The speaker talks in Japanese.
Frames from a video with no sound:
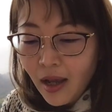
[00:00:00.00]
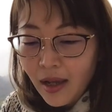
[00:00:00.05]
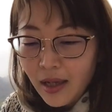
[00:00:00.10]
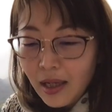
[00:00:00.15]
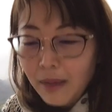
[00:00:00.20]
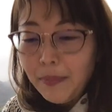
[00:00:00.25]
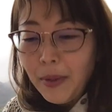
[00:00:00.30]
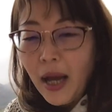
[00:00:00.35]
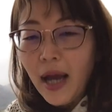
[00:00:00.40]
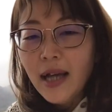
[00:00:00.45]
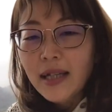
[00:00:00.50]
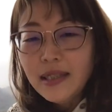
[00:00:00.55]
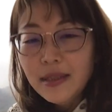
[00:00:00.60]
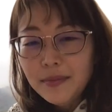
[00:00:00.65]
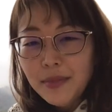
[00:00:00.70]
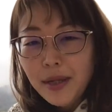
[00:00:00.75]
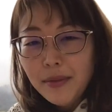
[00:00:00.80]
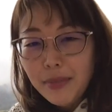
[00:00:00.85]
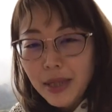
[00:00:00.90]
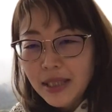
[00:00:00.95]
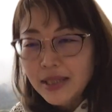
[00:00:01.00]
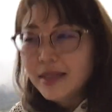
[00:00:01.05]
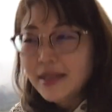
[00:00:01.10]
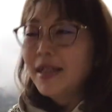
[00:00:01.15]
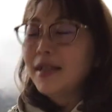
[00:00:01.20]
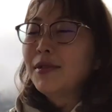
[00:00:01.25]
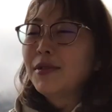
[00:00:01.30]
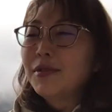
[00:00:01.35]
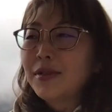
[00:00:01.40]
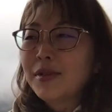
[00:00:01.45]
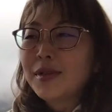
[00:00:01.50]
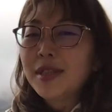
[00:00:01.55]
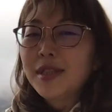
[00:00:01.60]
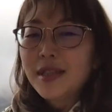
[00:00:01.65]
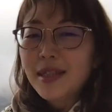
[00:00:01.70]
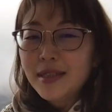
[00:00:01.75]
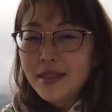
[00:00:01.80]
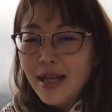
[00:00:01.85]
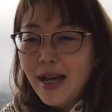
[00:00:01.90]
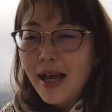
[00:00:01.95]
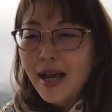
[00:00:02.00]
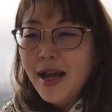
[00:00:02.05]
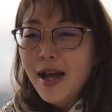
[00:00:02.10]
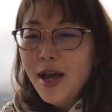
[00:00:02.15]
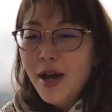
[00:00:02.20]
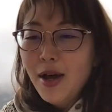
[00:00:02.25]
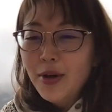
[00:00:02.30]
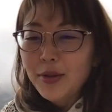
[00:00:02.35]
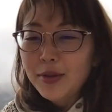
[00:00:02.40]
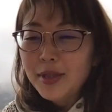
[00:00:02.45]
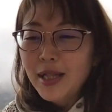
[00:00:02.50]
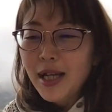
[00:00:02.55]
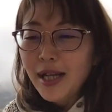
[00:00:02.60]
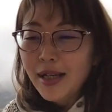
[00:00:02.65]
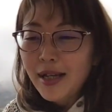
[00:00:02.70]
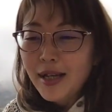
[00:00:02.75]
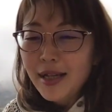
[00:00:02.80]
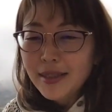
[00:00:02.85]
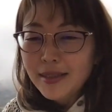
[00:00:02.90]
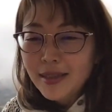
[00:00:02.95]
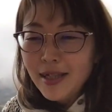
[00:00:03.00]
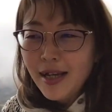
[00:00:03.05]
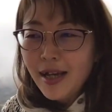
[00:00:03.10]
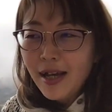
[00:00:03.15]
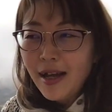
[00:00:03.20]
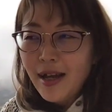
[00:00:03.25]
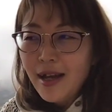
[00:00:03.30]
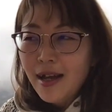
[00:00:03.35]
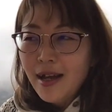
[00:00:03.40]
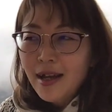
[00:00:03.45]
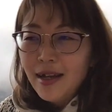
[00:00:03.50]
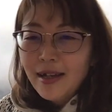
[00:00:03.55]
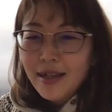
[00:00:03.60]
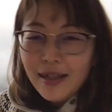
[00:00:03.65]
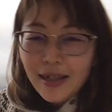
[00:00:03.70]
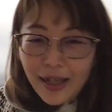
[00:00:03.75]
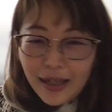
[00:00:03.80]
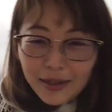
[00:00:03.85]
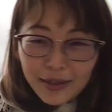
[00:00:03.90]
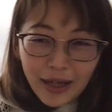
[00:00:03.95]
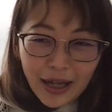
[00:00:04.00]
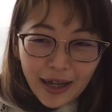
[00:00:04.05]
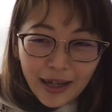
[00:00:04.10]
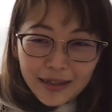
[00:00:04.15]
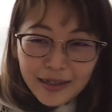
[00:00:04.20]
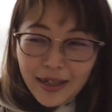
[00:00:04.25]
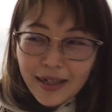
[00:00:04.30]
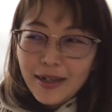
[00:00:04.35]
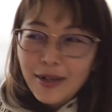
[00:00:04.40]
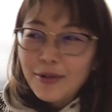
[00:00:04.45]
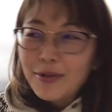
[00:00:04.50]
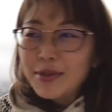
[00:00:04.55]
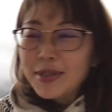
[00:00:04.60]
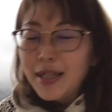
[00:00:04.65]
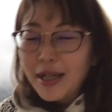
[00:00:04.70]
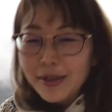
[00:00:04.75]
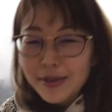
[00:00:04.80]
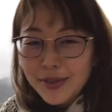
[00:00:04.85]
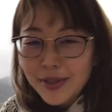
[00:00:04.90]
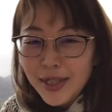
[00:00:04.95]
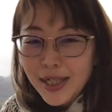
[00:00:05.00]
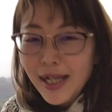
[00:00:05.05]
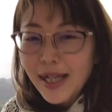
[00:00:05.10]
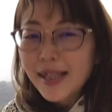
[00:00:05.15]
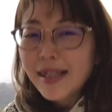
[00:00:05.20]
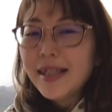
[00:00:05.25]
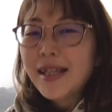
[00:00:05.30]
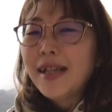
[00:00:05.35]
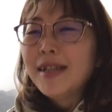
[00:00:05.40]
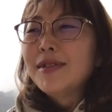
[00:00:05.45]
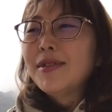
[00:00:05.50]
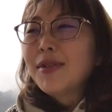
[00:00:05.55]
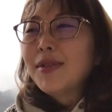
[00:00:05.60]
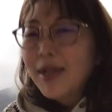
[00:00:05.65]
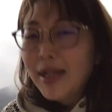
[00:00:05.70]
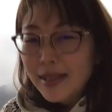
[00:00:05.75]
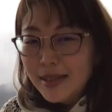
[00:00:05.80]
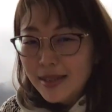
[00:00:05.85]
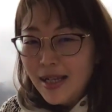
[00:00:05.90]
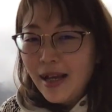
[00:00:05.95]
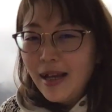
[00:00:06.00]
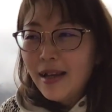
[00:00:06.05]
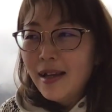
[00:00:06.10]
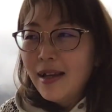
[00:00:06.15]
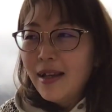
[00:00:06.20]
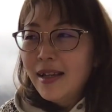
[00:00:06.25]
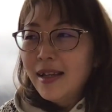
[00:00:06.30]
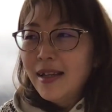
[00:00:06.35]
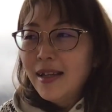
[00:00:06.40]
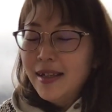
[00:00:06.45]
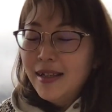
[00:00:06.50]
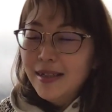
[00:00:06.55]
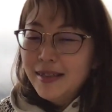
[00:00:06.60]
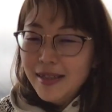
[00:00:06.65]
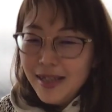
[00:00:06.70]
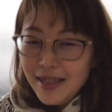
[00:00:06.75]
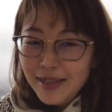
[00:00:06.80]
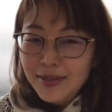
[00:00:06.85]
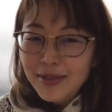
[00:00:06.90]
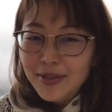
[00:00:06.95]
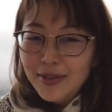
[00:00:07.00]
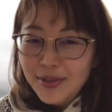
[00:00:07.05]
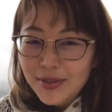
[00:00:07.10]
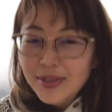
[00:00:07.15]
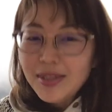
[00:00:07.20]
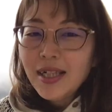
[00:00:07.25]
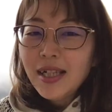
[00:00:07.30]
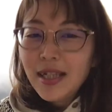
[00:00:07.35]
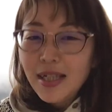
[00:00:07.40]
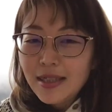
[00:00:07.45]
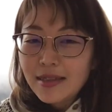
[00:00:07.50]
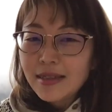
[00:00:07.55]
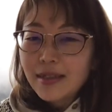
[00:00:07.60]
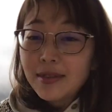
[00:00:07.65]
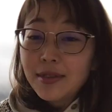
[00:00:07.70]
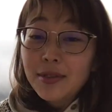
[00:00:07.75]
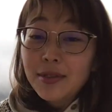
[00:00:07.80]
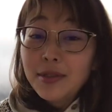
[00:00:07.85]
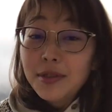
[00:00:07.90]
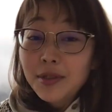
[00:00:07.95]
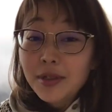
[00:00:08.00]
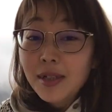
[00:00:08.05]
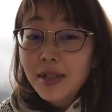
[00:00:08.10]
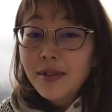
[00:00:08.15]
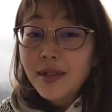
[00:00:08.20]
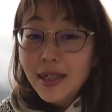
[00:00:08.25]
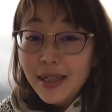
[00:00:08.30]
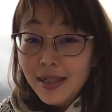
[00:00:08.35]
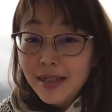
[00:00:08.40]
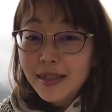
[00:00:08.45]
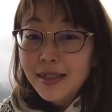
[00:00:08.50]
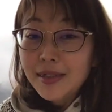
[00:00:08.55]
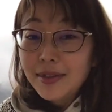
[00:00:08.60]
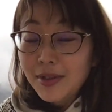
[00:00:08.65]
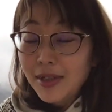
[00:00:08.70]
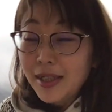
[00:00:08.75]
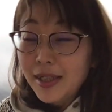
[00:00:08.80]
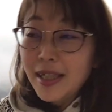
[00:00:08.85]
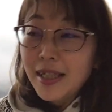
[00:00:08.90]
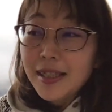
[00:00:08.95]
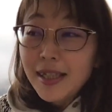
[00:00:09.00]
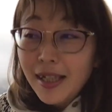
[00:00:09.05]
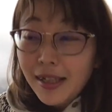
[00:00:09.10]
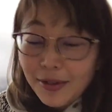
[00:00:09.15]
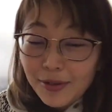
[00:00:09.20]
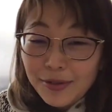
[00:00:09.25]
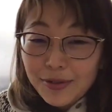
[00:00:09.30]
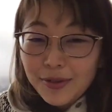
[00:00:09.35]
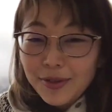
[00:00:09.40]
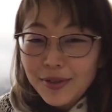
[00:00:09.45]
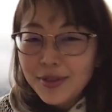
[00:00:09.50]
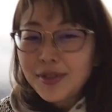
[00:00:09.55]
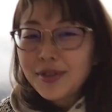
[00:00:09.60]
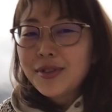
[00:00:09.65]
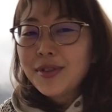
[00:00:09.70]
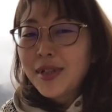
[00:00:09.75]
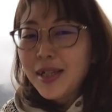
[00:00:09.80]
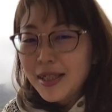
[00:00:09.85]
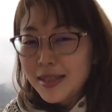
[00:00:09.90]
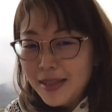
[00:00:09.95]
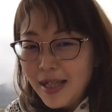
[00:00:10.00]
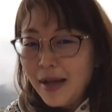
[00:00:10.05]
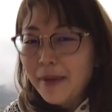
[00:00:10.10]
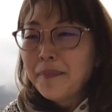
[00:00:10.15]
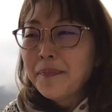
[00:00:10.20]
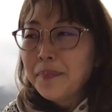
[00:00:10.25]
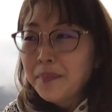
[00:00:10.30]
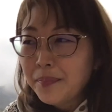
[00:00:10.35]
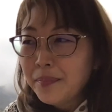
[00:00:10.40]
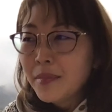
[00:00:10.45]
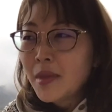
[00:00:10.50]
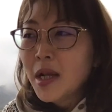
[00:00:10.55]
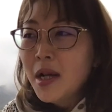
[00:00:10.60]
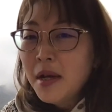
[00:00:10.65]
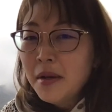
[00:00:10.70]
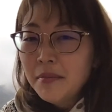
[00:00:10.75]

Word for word: やっぱ初めましての時ってさ、お互いさ、なんかこう探り合ったりとかさ、えー、ね、するじゃないですか。素性がわかんないとか、なんだろう、この人とかさ。うん。